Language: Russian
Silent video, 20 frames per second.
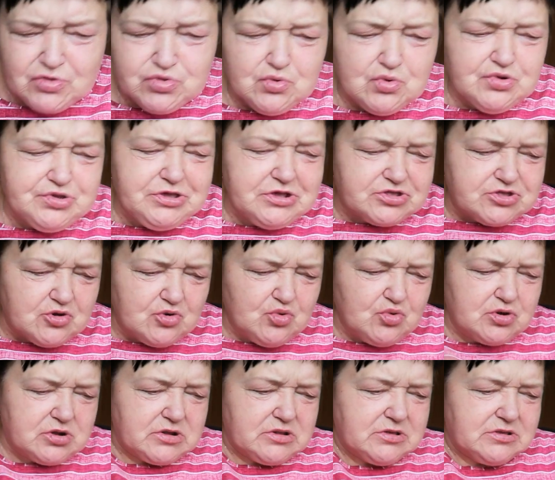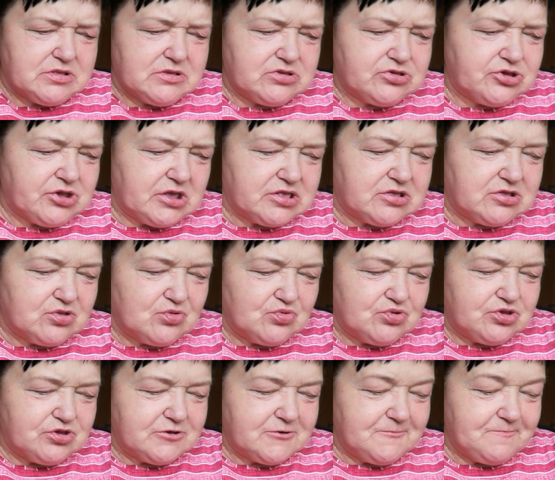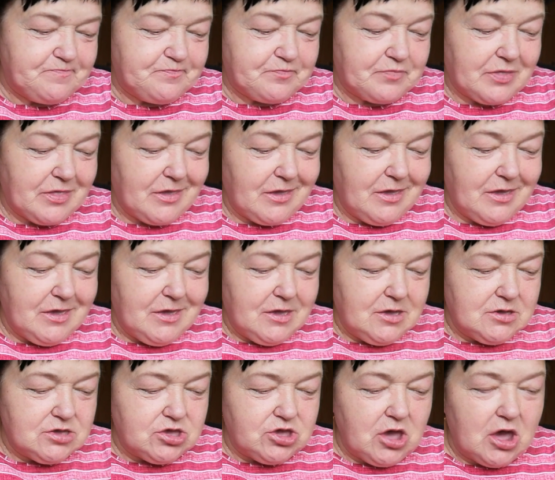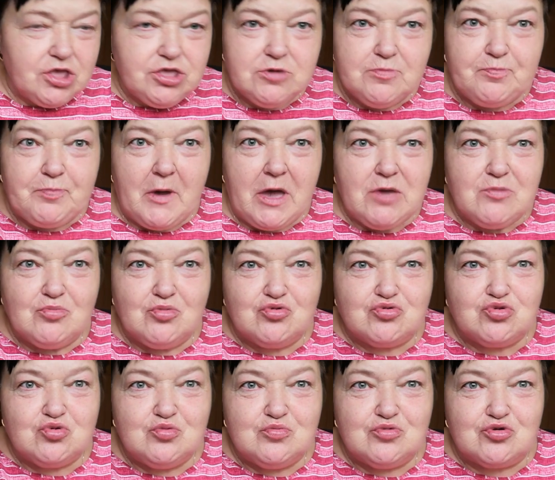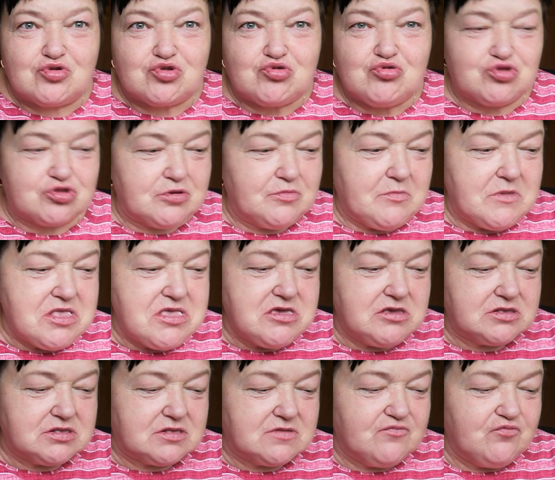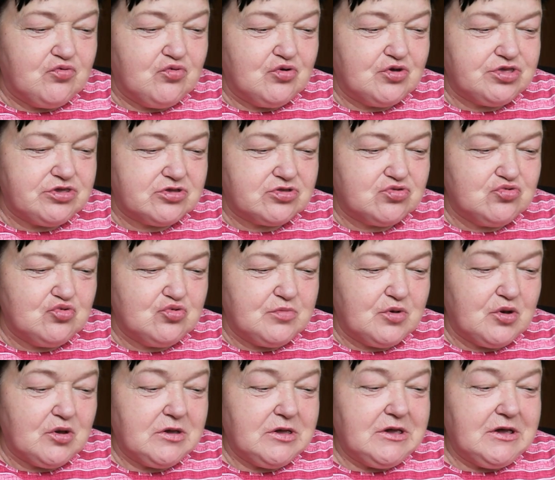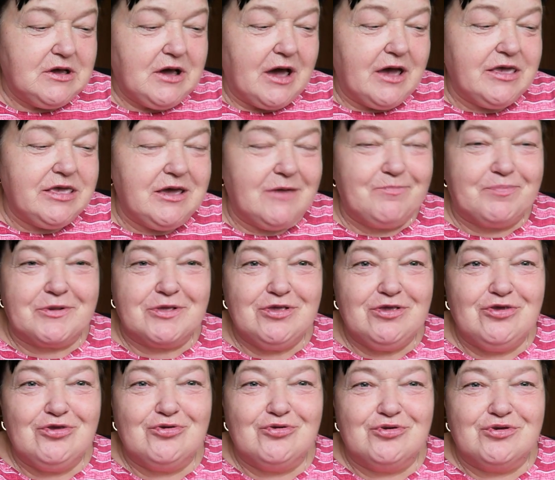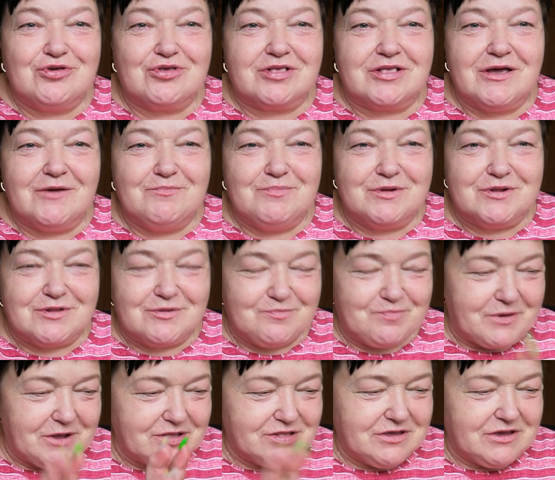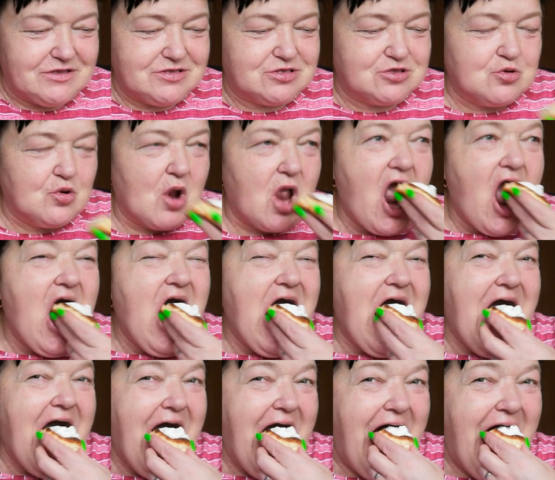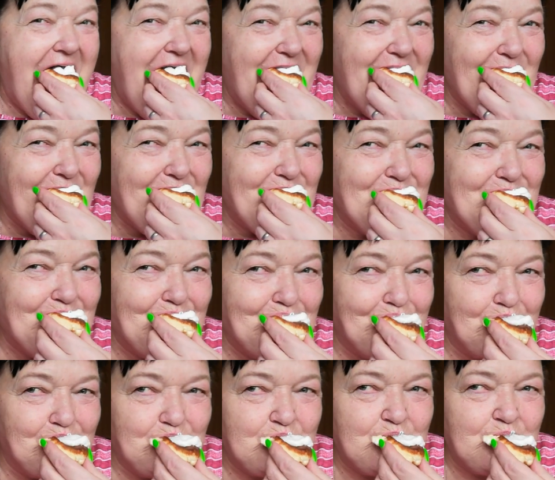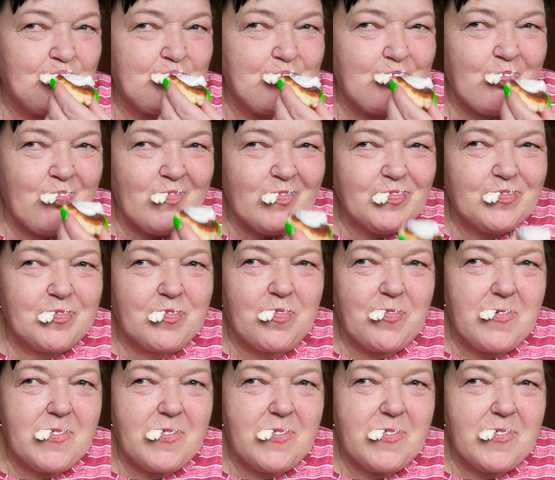Ну, где-то около час ночи. Я не пойму, думаю, кто-то мне звонит, думаю. А я про нее и забыла продать его. Угу.